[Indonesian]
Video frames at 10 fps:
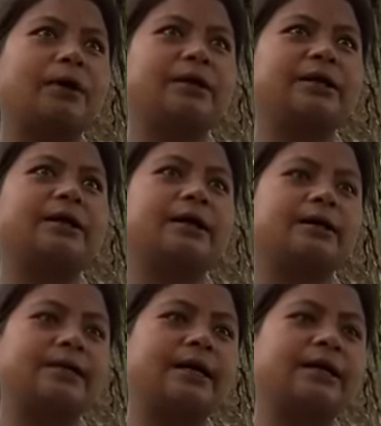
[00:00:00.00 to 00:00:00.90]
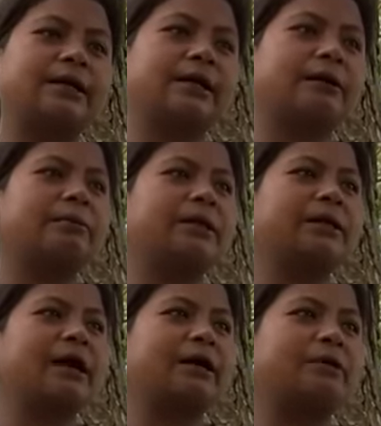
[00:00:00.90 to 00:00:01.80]
ka ti ka kejat nya ka
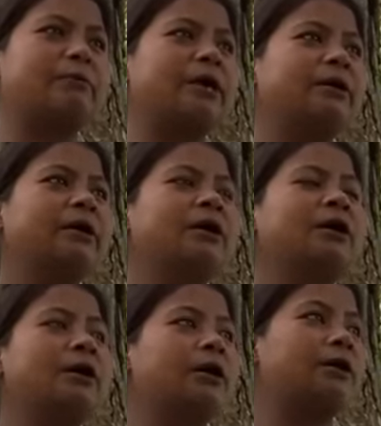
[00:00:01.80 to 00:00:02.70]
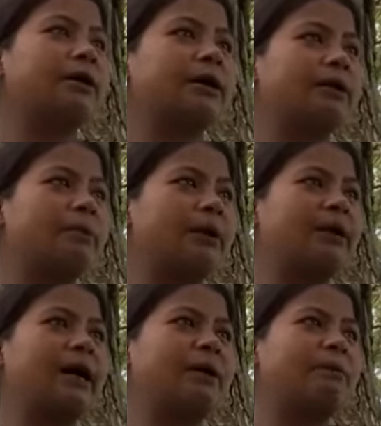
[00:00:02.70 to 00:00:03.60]
benta ki we han renga
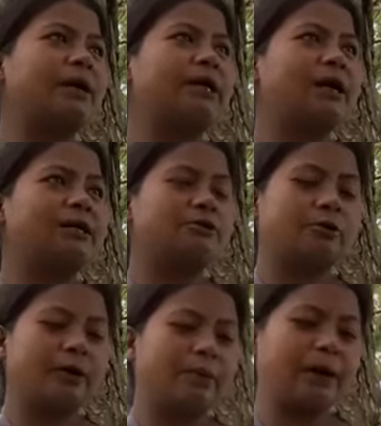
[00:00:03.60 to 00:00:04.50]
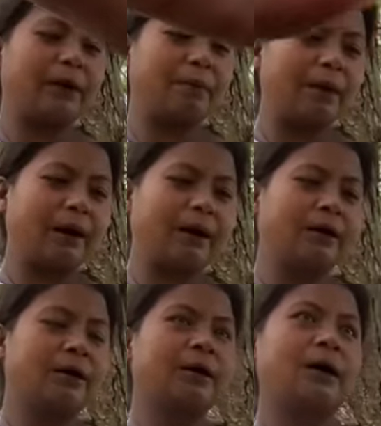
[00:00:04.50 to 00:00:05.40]
perkat pat ya la jong bang apa
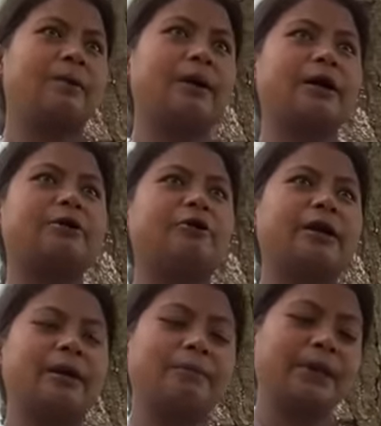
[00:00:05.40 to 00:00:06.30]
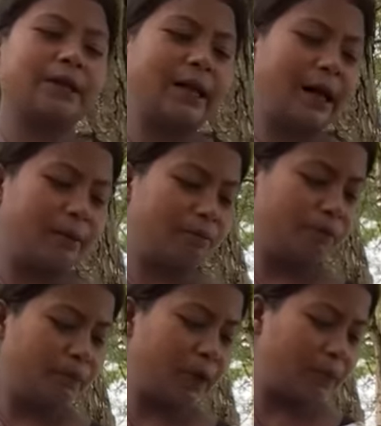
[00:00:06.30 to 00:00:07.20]
habang don menta
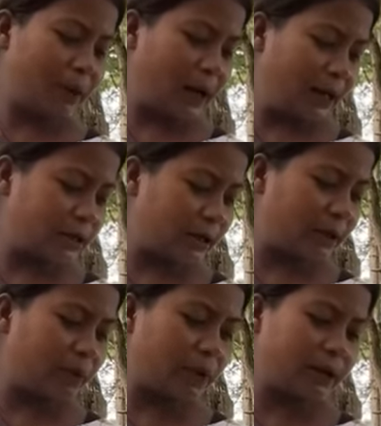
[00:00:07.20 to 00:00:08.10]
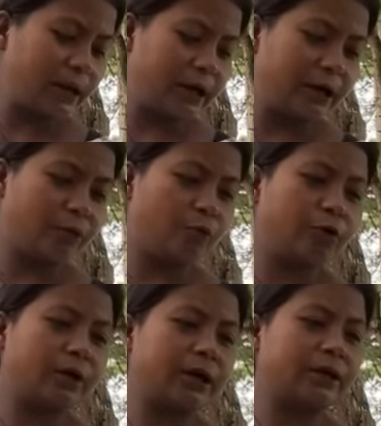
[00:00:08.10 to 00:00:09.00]
ban klai sa ka perthe ki bun ka